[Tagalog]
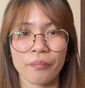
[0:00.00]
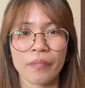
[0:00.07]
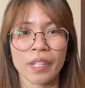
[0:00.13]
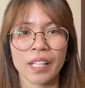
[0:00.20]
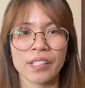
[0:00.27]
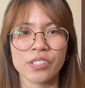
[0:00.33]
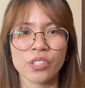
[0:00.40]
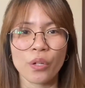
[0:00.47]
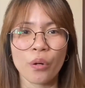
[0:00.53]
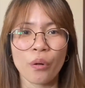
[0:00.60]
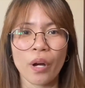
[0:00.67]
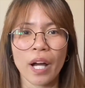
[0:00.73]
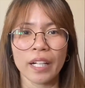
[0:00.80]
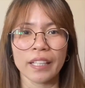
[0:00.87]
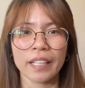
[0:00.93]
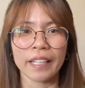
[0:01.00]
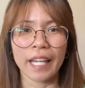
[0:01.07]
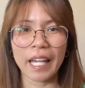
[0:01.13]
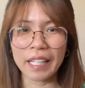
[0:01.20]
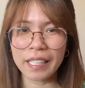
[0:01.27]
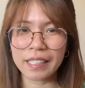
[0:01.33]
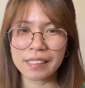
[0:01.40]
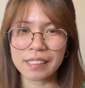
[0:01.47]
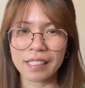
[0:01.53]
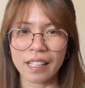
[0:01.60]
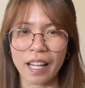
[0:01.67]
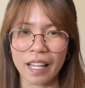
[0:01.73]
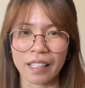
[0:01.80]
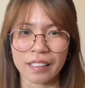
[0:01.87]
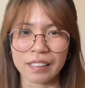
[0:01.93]
So, ang nangyari kasi
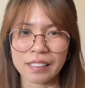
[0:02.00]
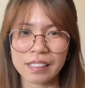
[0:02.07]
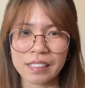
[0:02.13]
guys,